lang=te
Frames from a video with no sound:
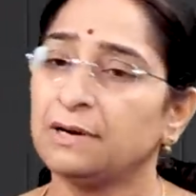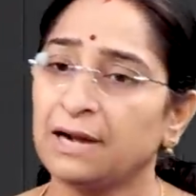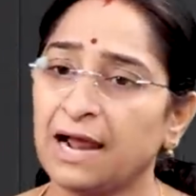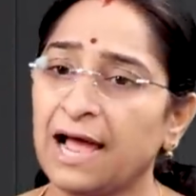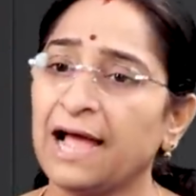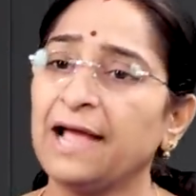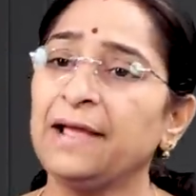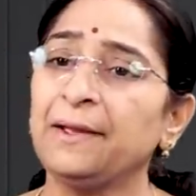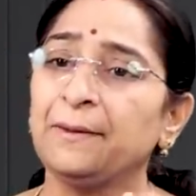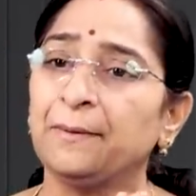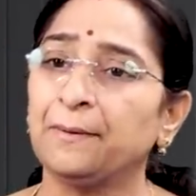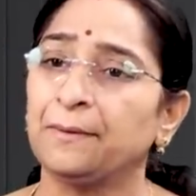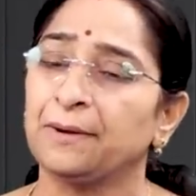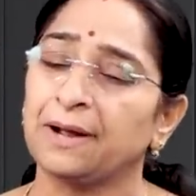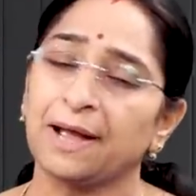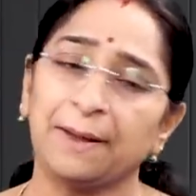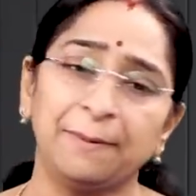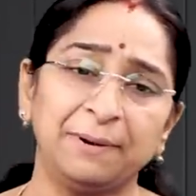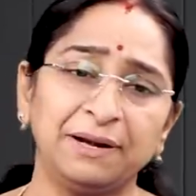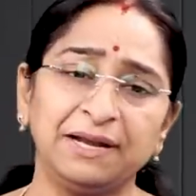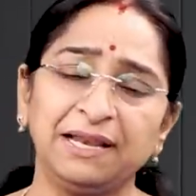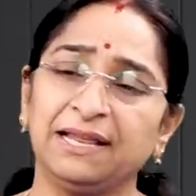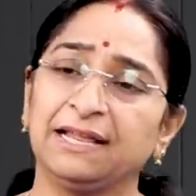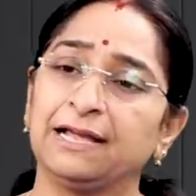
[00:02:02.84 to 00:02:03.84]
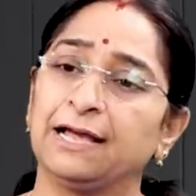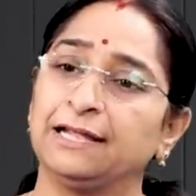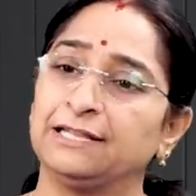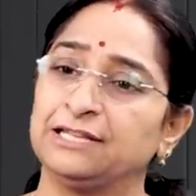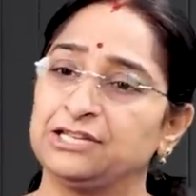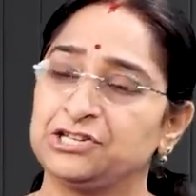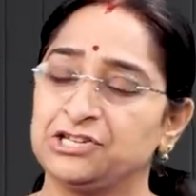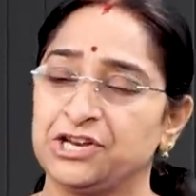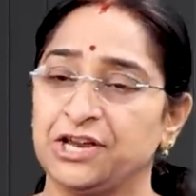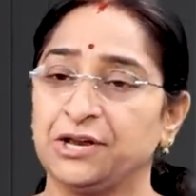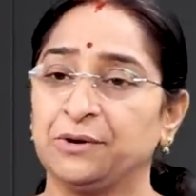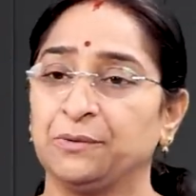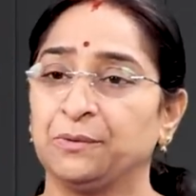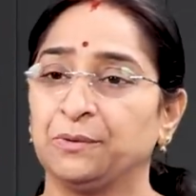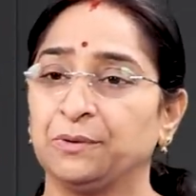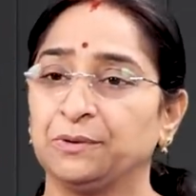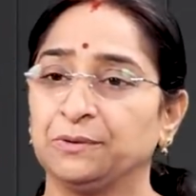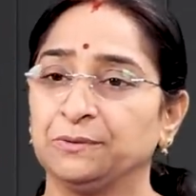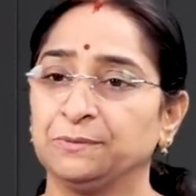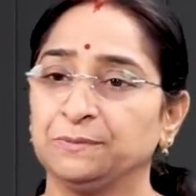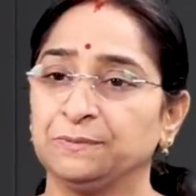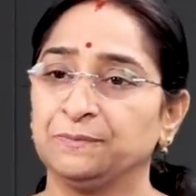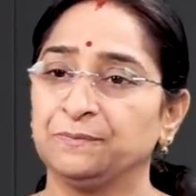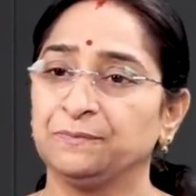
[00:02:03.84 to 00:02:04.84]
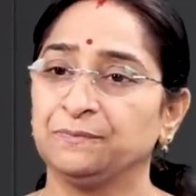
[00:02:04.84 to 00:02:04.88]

రాయం కాబట్టి ఇంకా అది చేయకూడదు